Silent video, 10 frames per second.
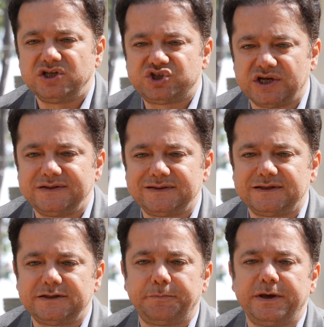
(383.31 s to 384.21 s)

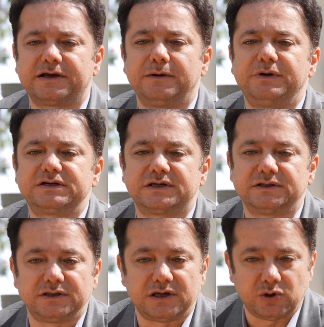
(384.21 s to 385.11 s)
cennette de Peygamber
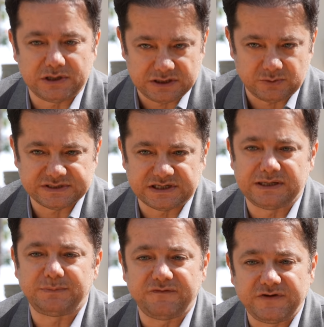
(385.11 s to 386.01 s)
sallallahu aleyhi ve
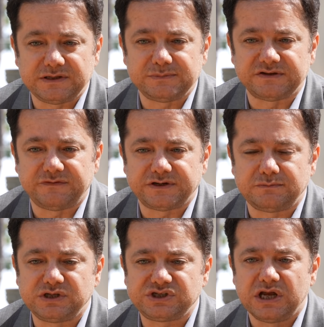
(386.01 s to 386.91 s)
sellem Efendimiz'e
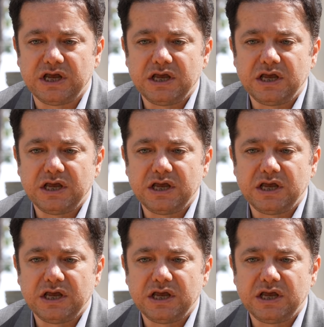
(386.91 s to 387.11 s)
verilmiş